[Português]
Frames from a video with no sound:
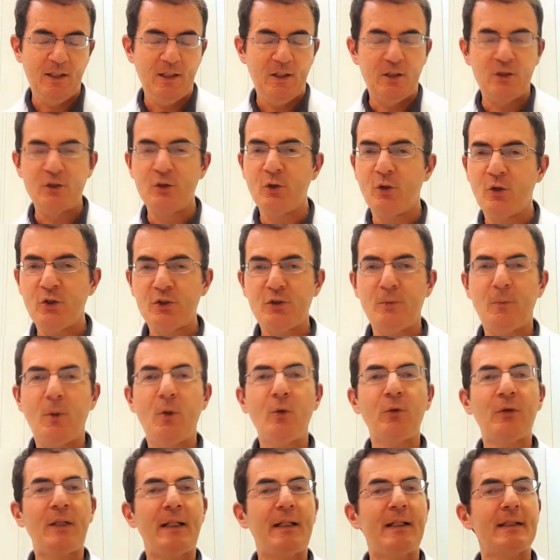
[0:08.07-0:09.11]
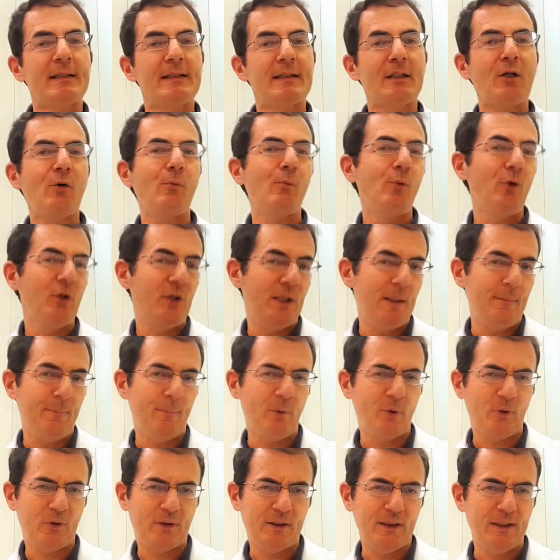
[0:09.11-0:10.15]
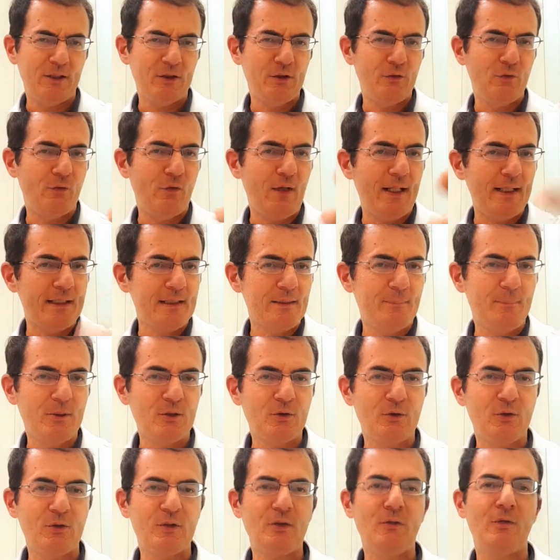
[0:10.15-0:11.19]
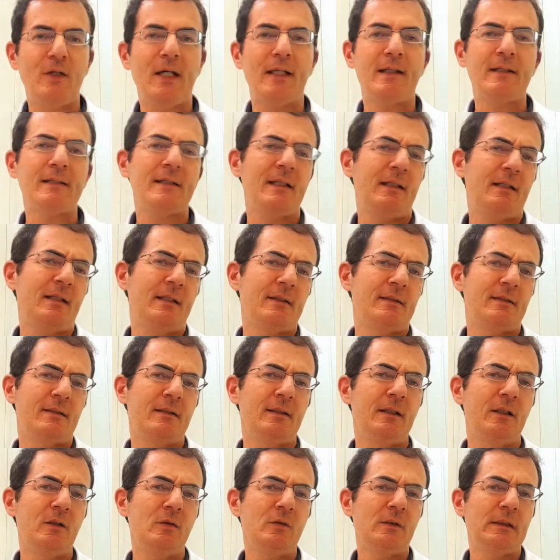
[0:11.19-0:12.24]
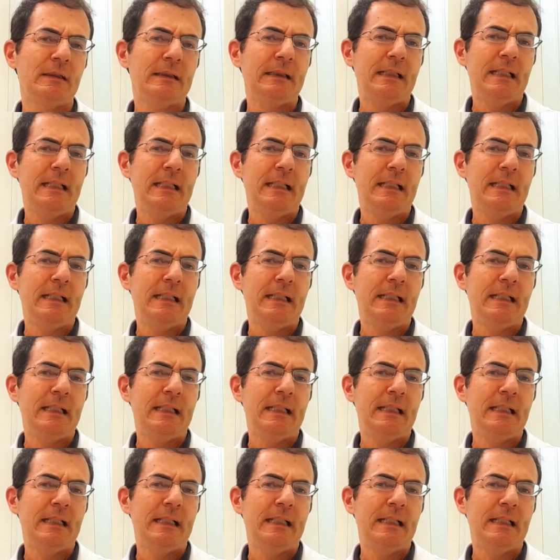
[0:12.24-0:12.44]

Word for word: E hoje uma outra questão muito importante, várias pessoas enviaram essa questão,